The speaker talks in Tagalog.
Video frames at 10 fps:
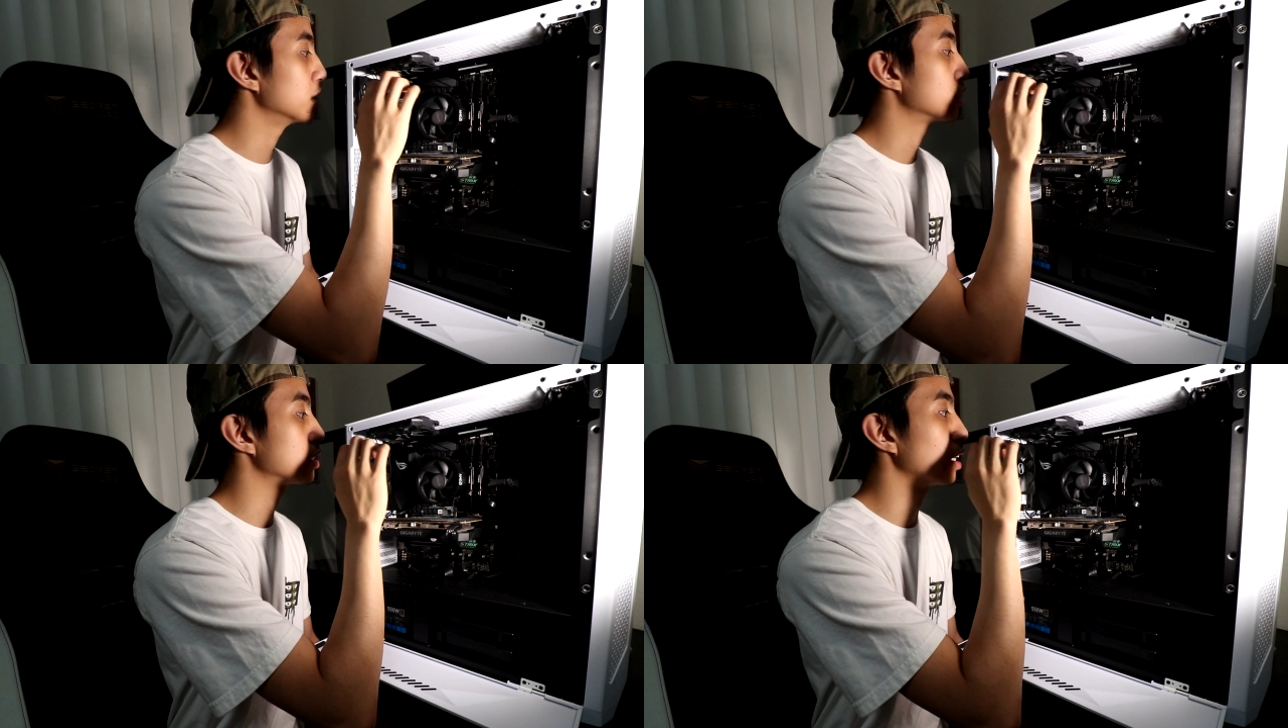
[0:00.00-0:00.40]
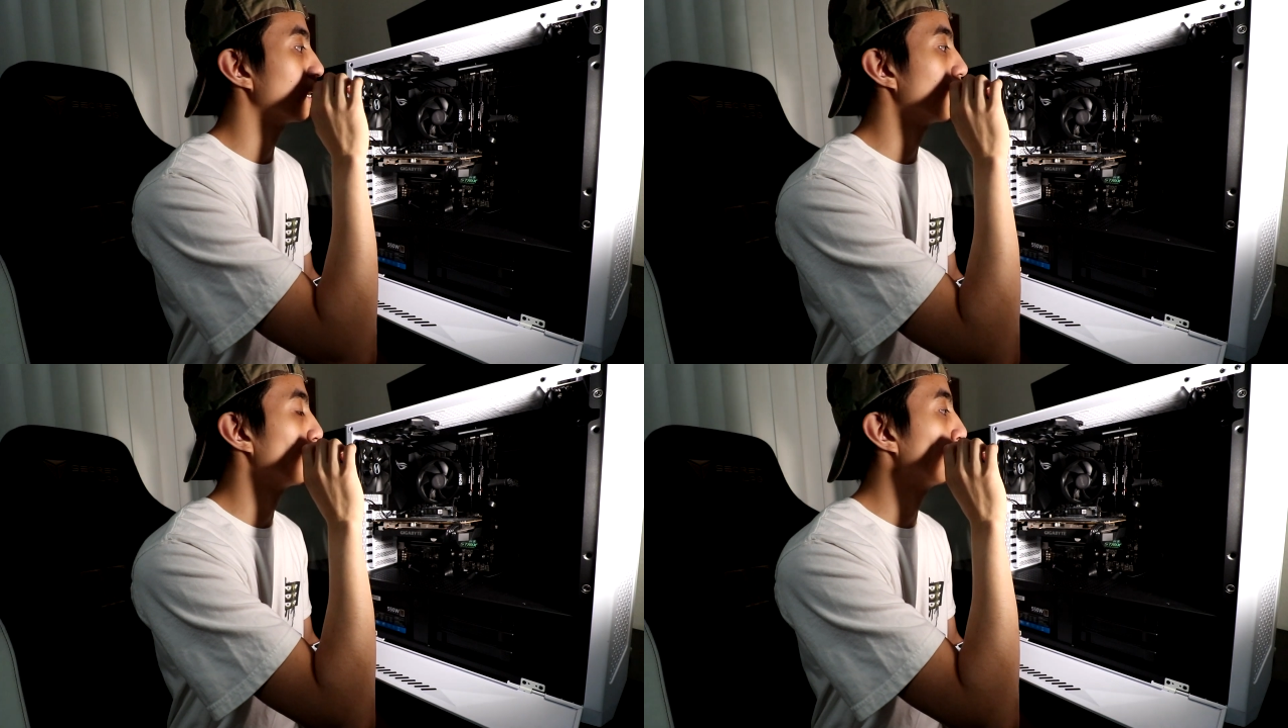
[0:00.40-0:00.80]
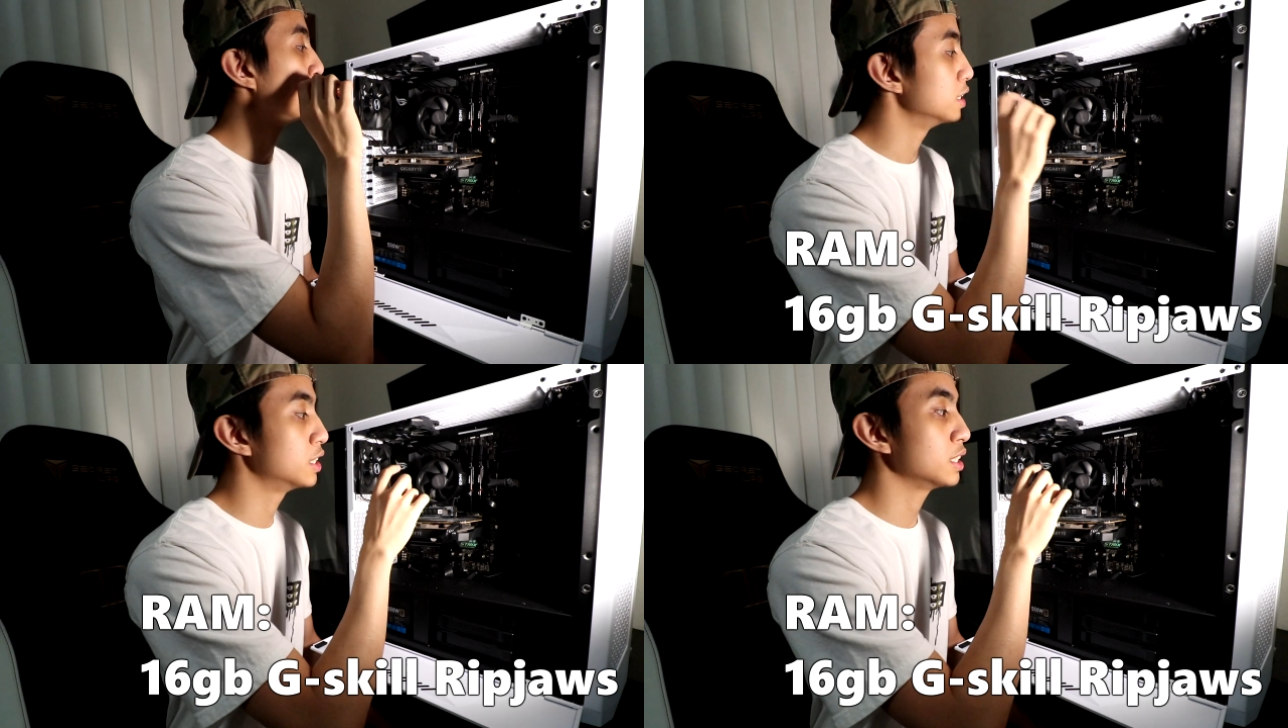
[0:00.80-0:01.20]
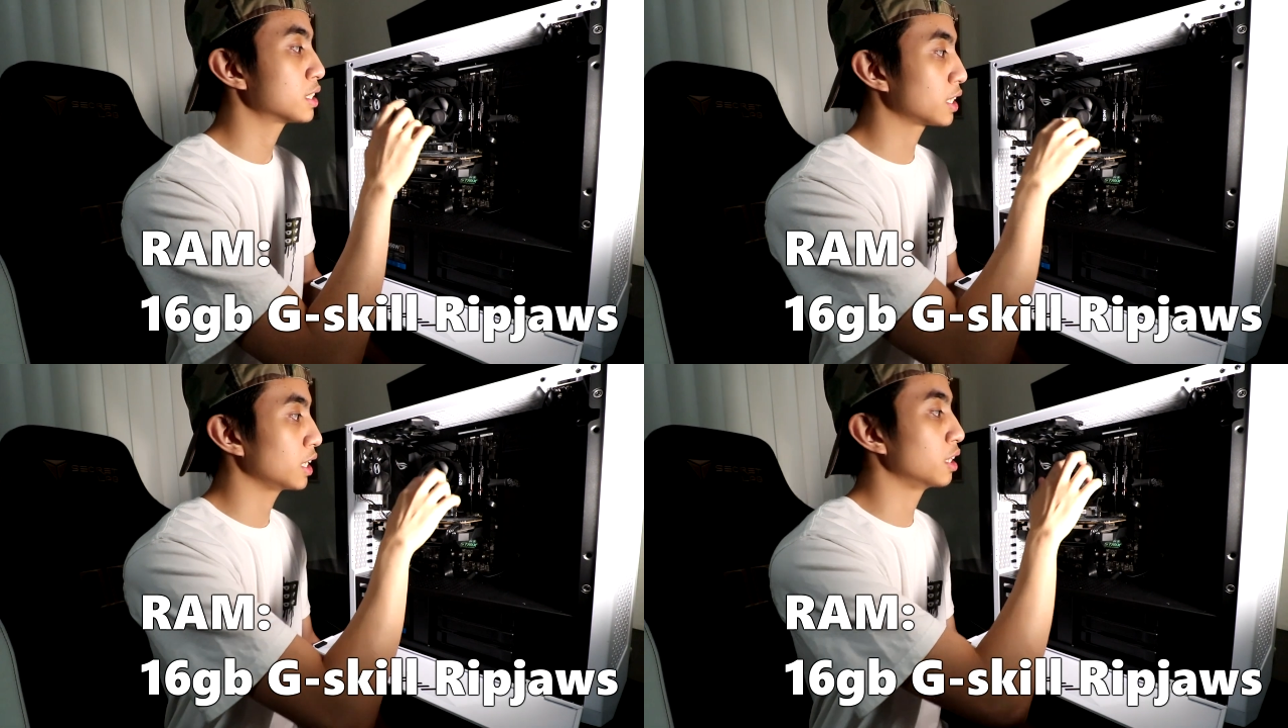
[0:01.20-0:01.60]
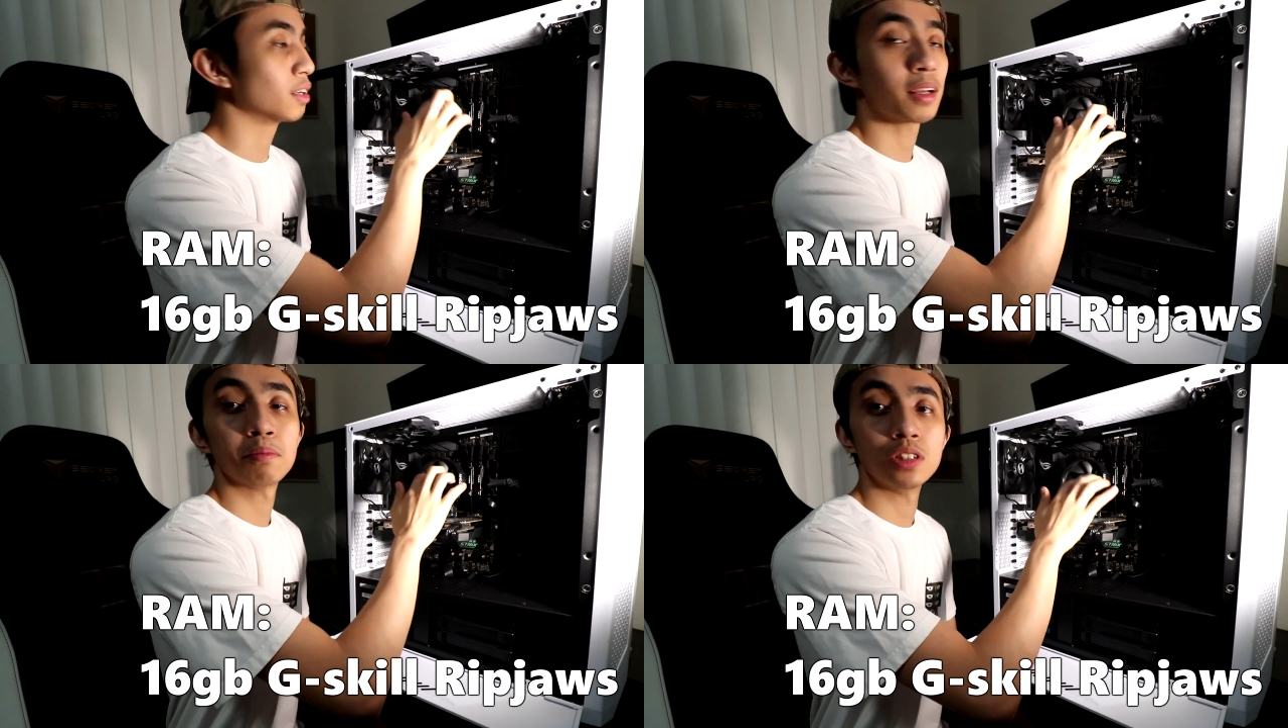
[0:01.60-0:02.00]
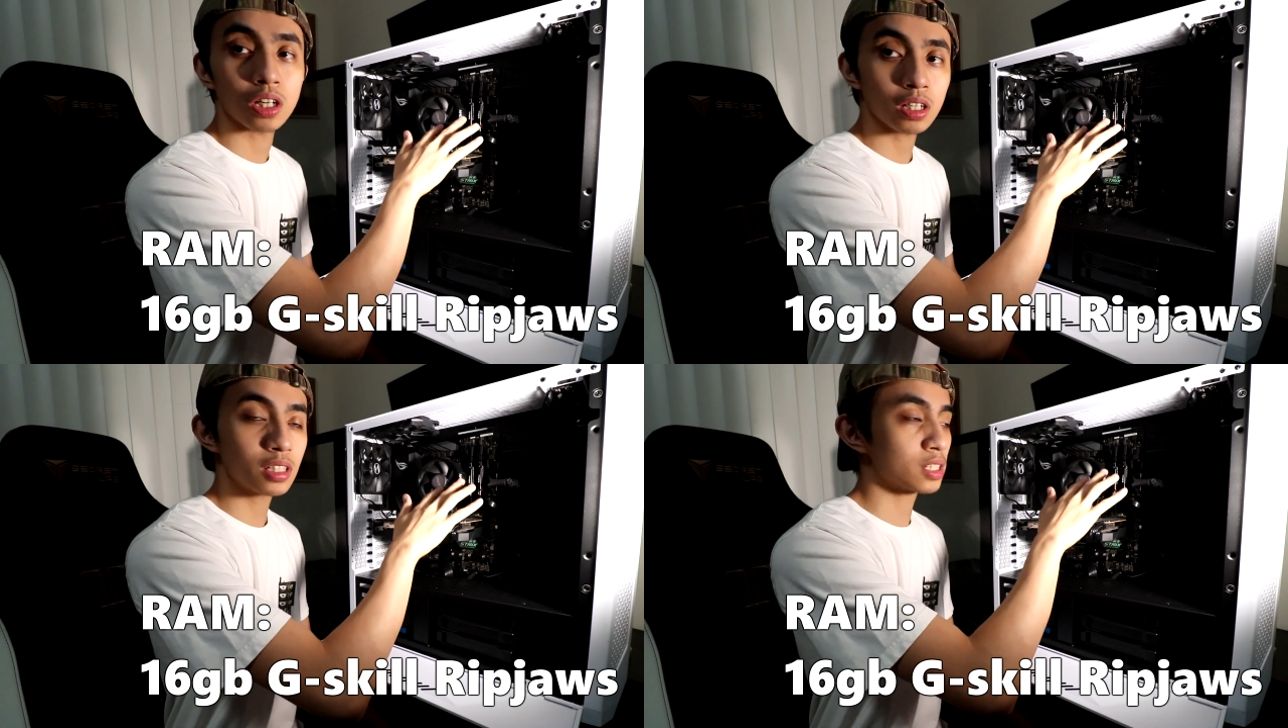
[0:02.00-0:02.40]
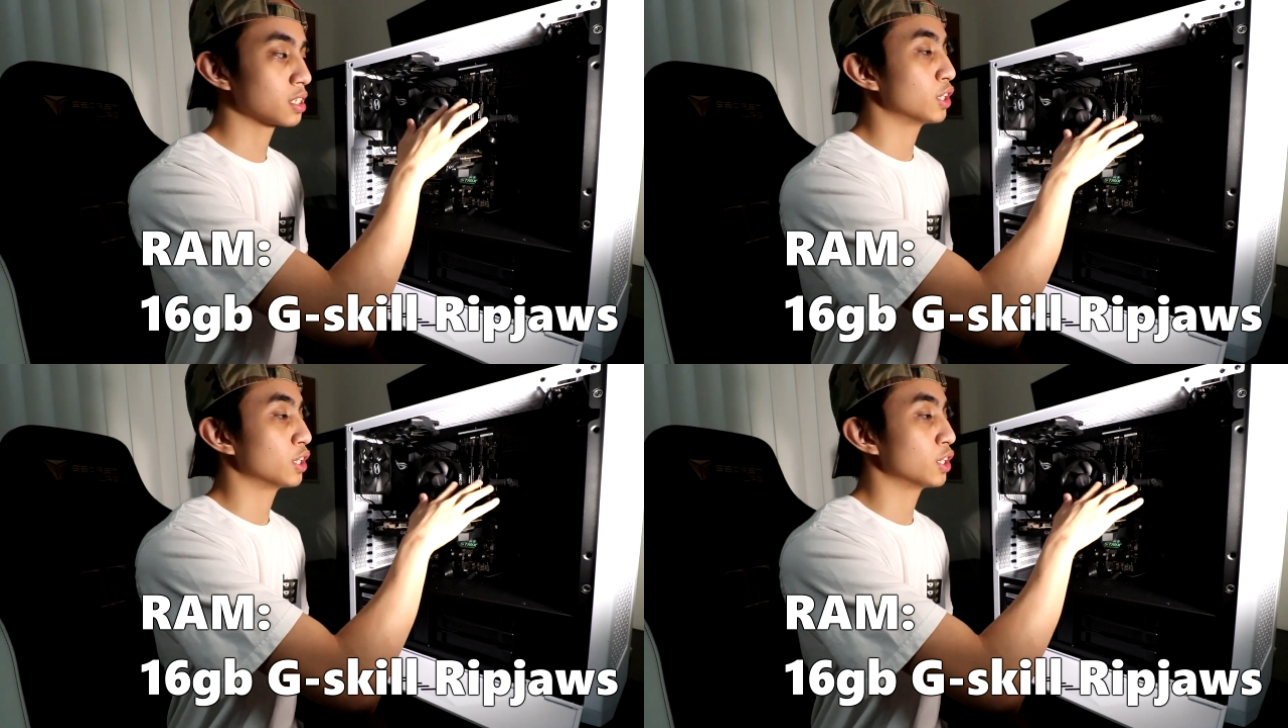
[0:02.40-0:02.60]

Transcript: It's um, G-Skill Ripjaws.